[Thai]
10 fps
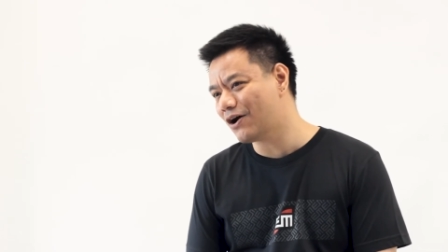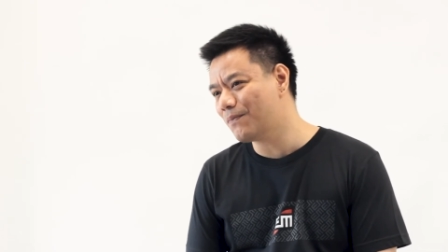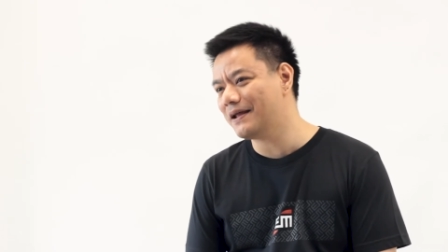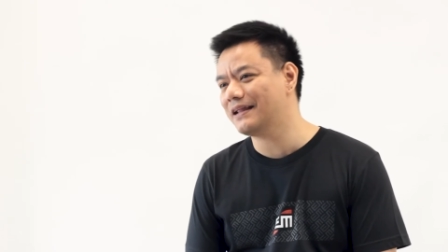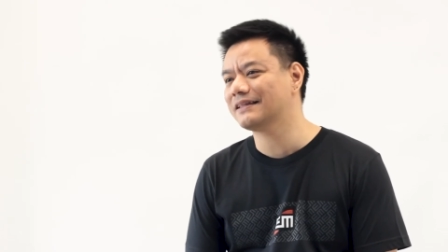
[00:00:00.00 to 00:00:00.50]

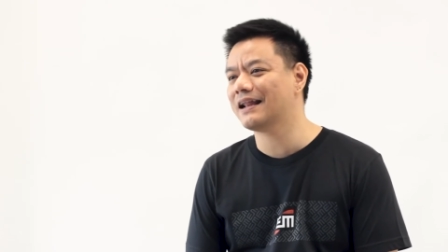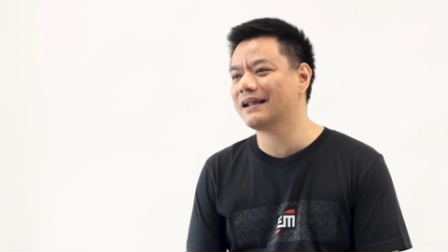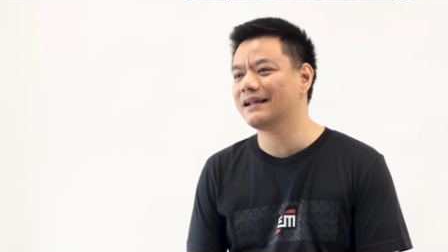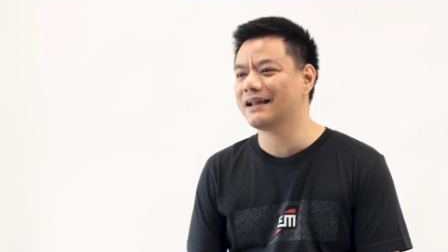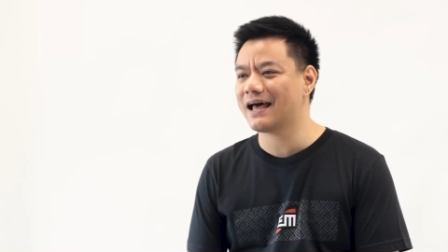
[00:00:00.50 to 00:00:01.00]
เข้าไปในต
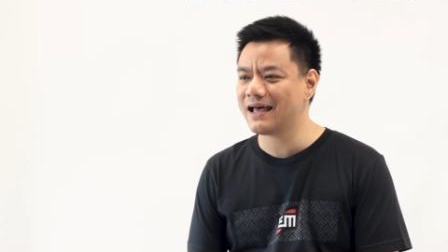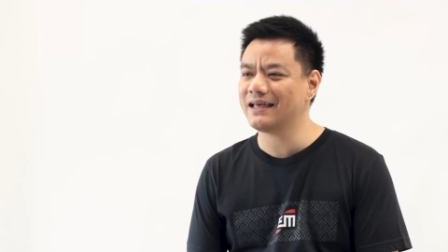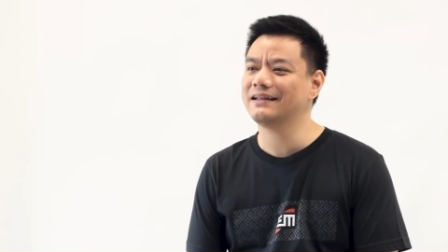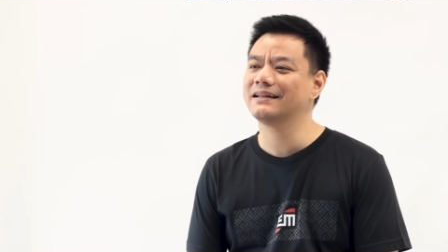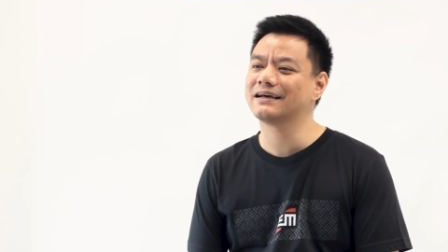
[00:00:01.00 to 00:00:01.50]
ลาดนั้นได้
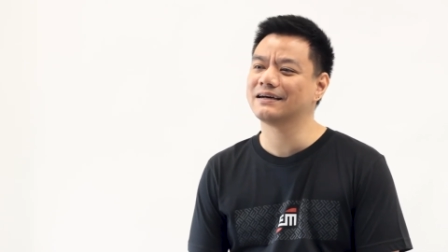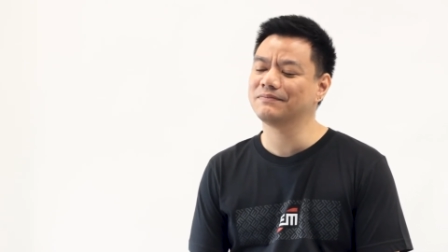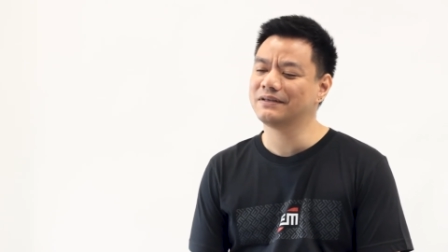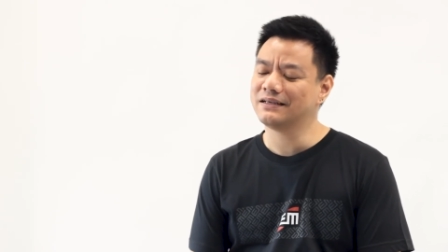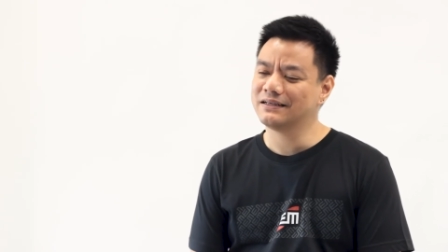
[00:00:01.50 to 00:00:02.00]
นะค
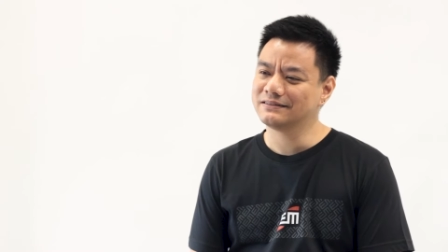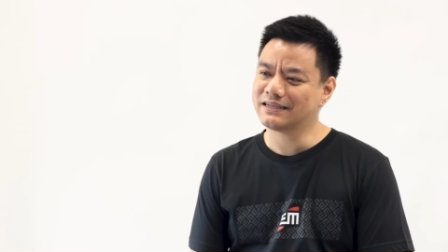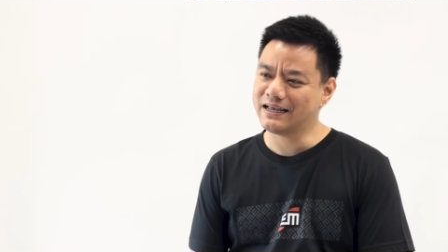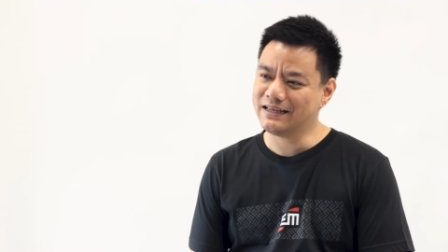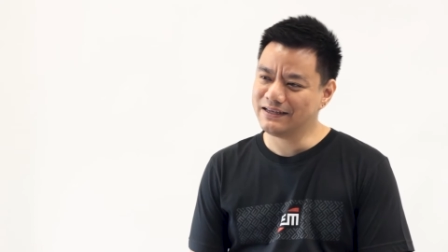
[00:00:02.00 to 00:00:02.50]
รับ
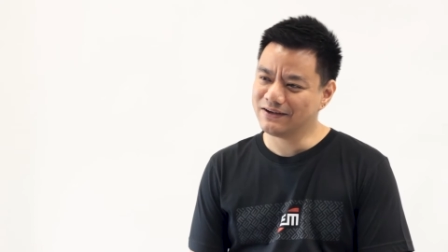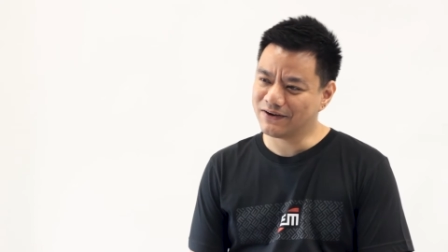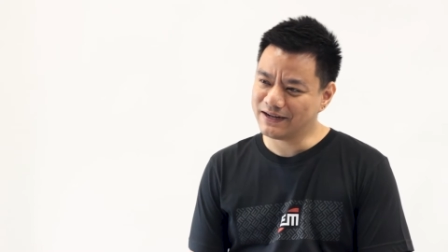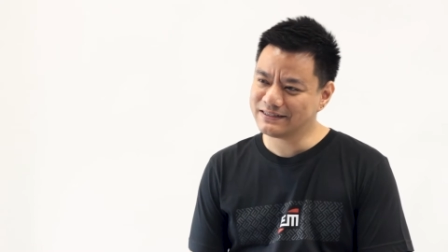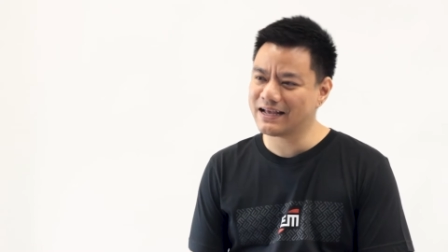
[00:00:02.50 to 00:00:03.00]
ใช้
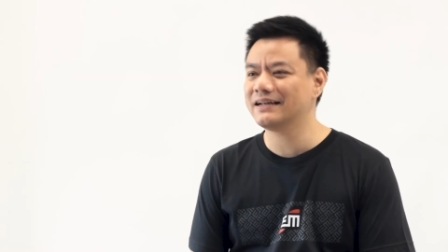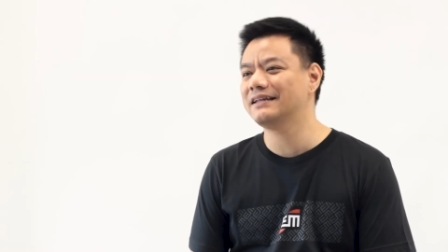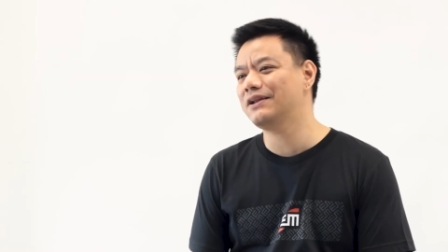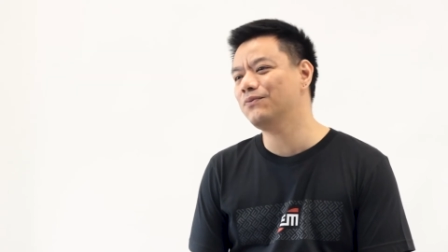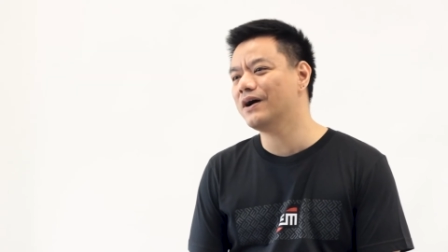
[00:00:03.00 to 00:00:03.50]
connection
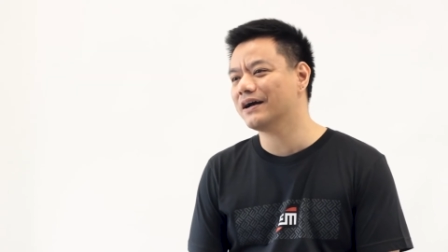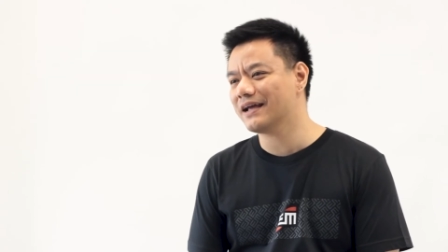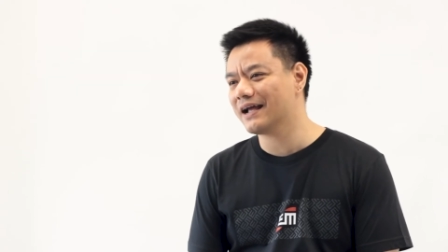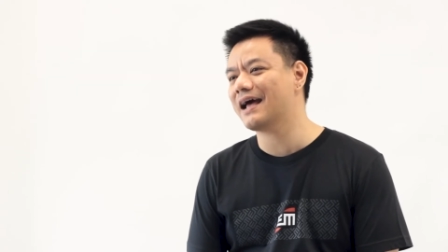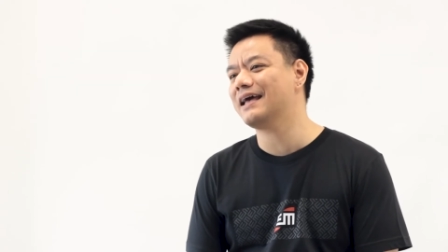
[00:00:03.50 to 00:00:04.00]
network
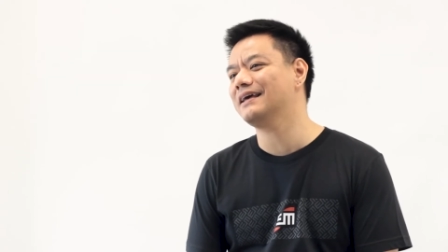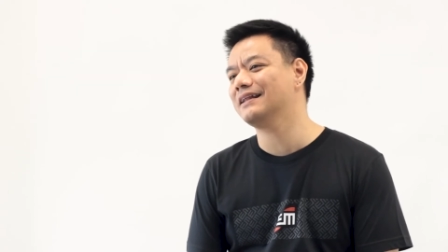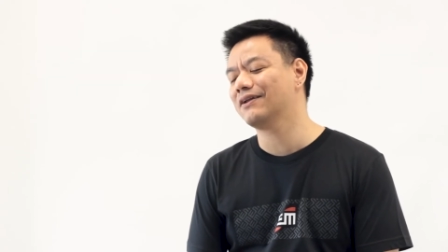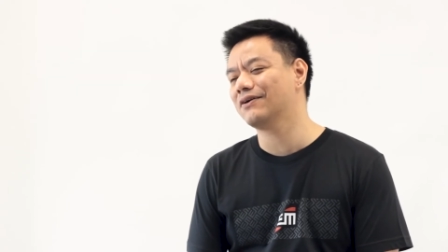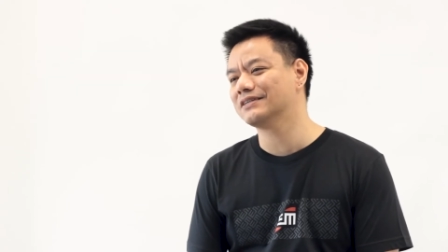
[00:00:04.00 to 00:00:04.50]
ยังไง
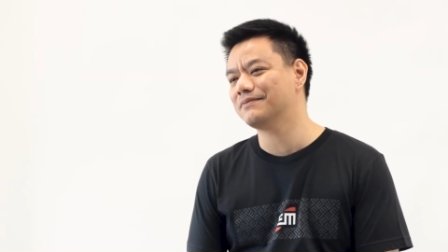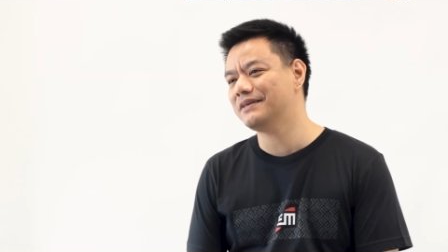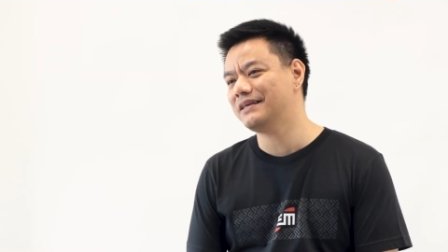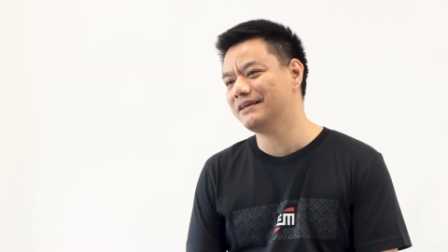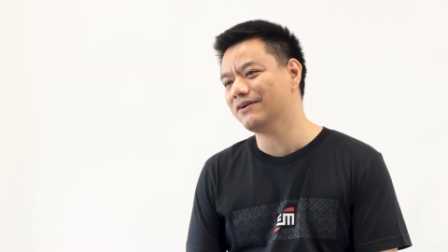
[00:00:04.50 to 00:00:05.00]
แล้วเราจะ
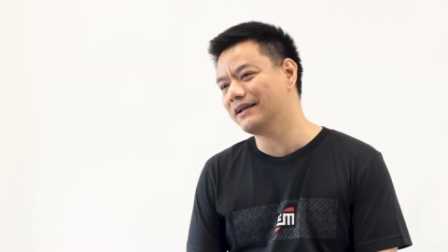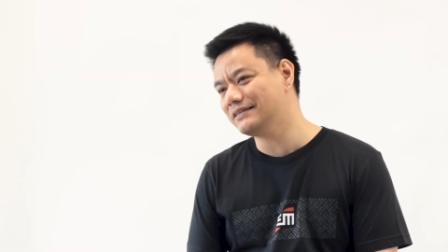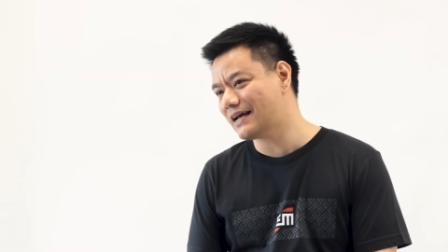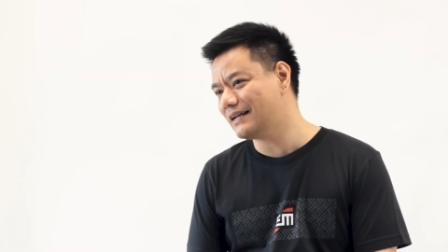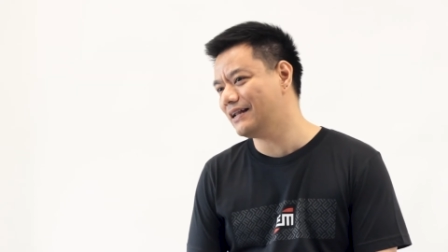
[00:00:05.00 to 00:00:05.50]
มี
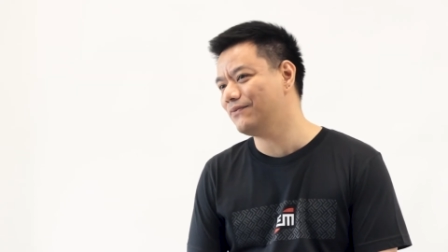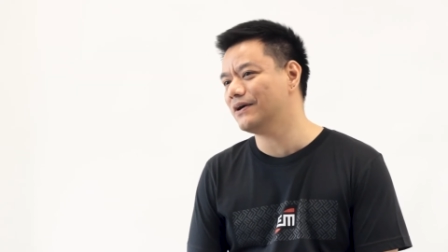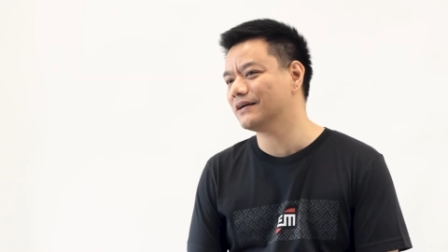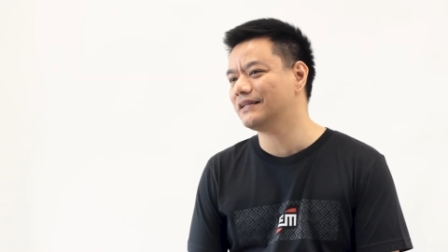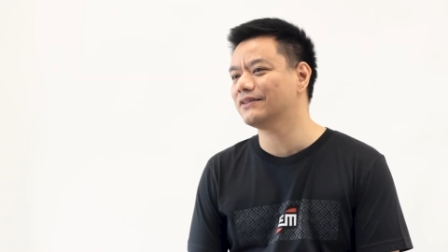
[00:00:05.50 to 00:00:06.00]
connection
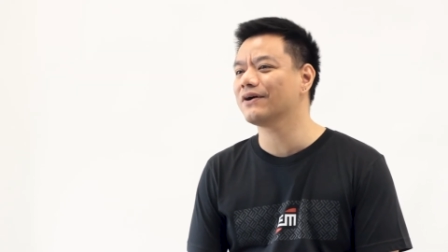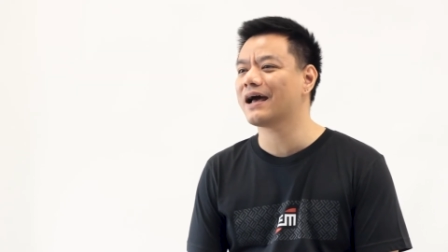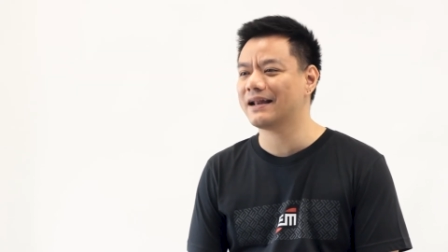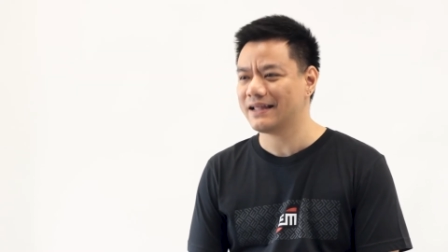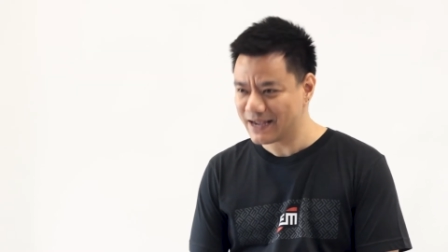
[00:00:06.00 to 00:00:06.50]
network ที่ต้อ
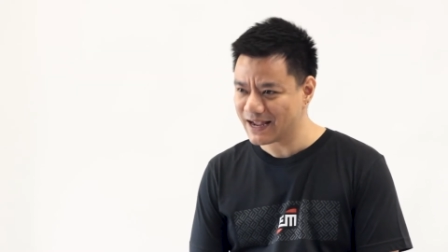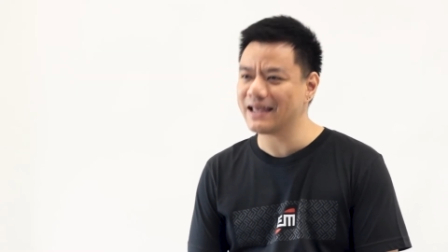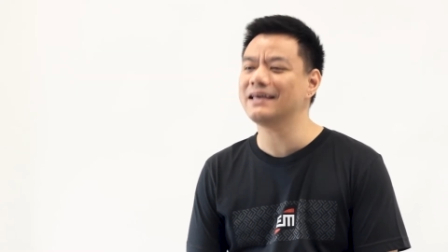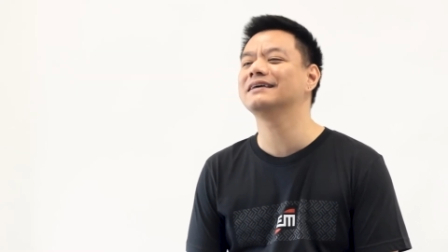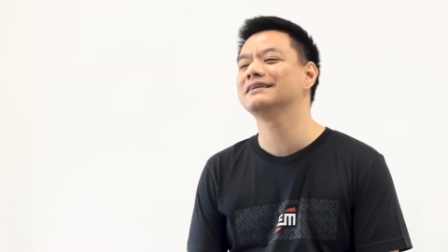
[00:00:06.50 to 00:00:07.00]
งการได้ยัง
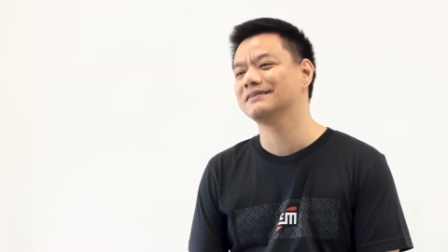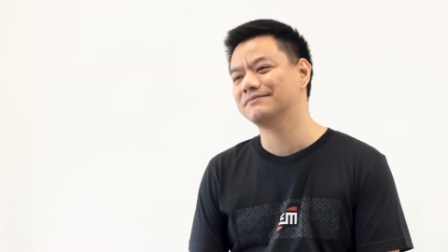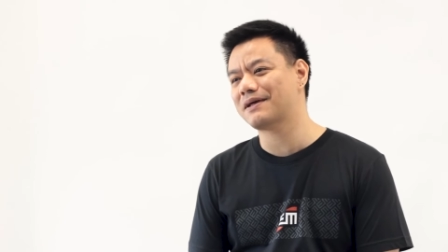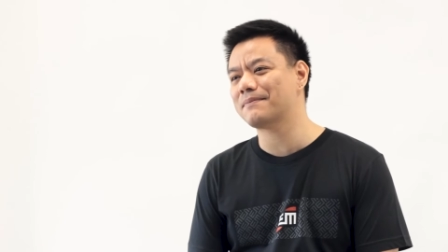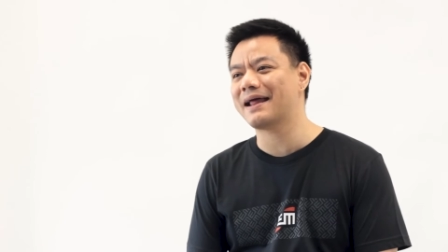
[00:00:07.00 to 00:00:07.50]
ไง
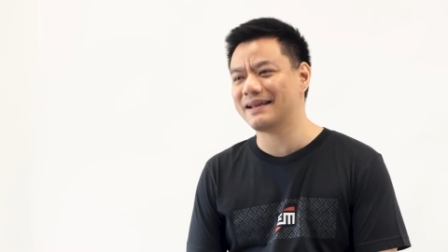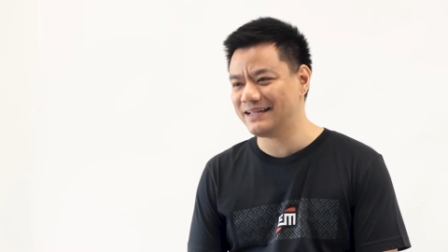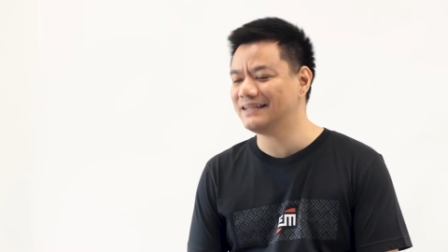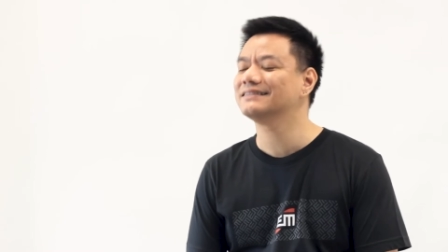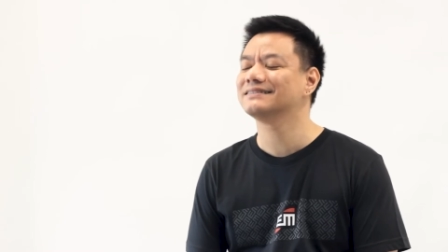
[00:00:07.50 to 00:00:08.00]
ประมาณ
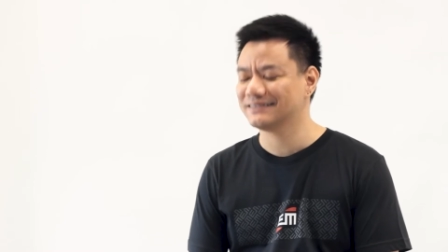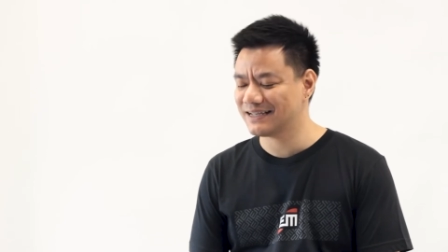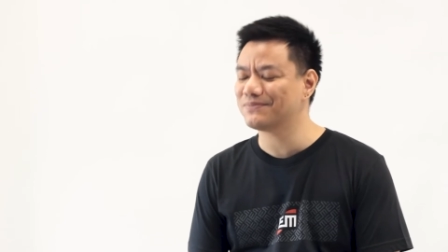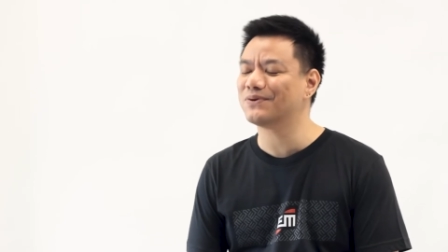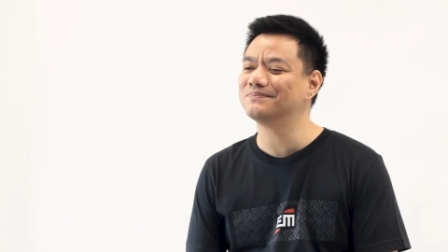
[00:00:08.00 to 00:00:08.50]
นี้
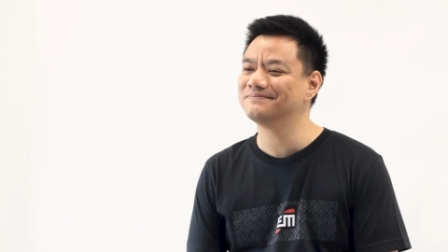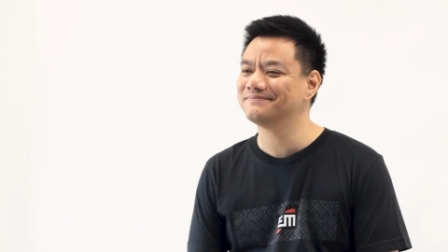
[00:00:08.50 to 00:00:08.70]
ครับผม